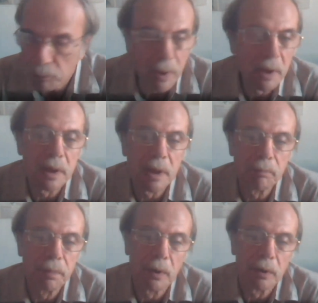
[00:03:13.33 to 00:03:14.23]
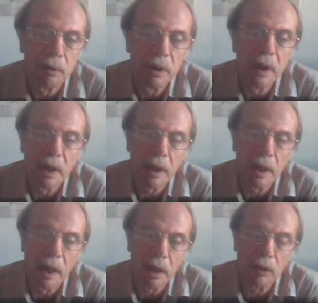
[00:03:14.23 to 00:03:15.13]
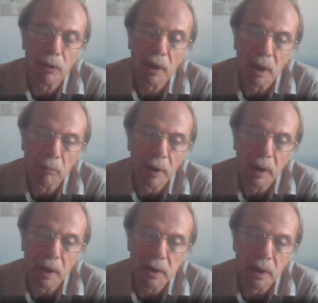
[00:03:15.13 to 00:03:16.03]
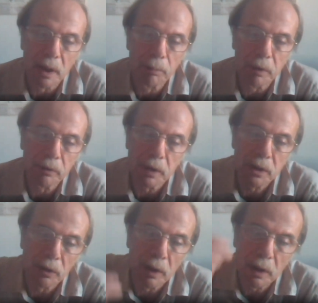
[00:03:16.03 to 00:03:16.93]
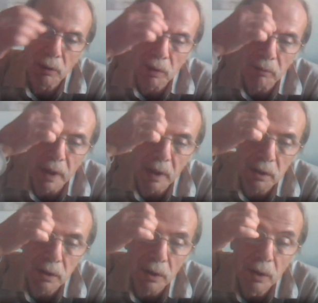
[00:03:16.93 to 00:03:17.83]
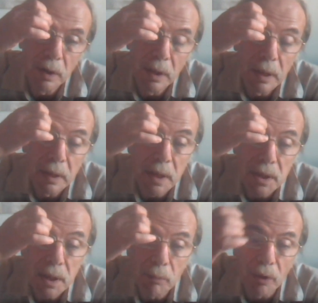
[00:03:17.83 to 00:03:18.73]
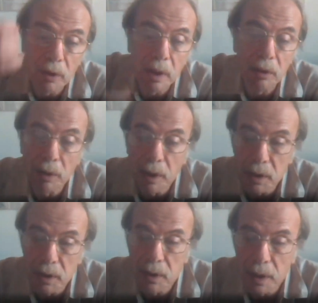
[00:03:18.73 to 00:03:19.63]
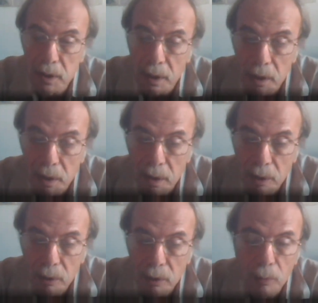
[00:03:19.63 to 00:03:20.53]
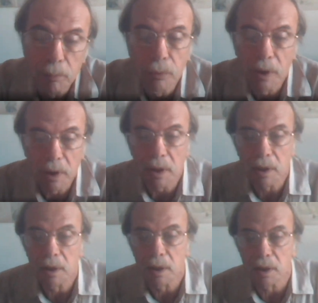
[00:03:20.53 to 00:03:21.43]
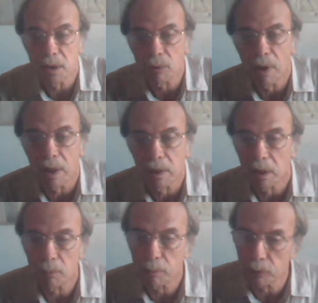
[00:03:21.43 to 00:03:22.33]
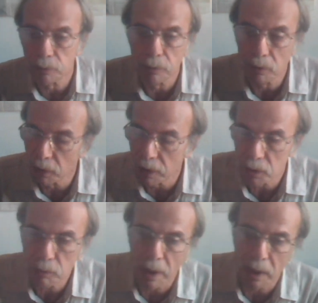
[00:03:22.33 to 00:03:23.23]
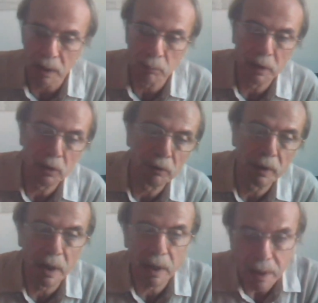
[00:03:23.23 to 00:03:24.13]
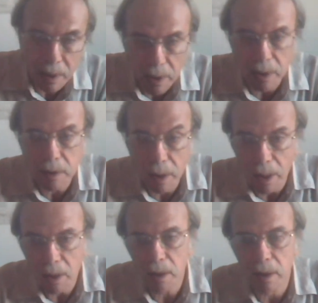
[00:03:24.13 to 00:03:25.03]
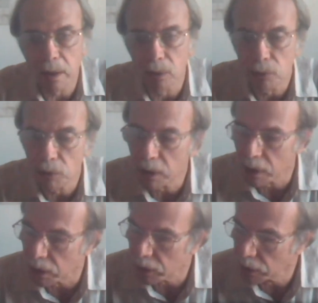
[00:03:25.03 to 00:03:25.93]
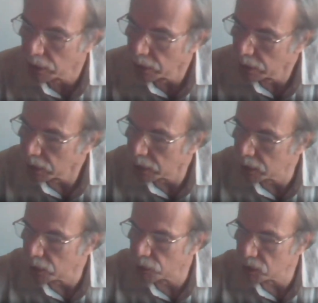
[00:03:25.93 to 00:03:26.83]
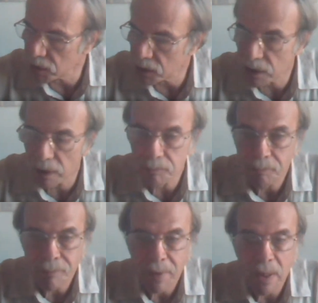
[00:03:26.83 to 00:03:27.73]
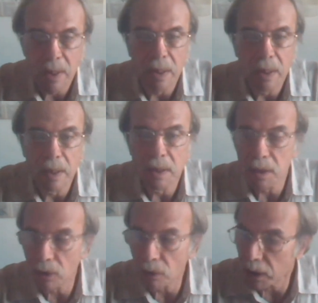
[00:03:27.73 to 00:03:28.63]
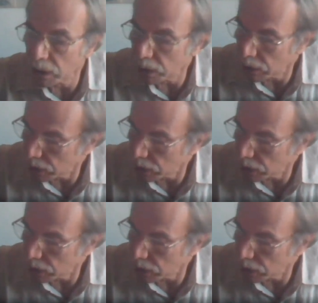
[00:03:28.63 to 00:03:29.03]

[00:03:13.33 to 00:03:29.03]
Per esempio, dire a Carlo che la bellezza e la perfezione dell'universo testimoniano dell'esistenza di Dio oppure dirgli che se guarda nel profondo della sua anima troverà che in realtà anche lui crede che Dio esista. Se non che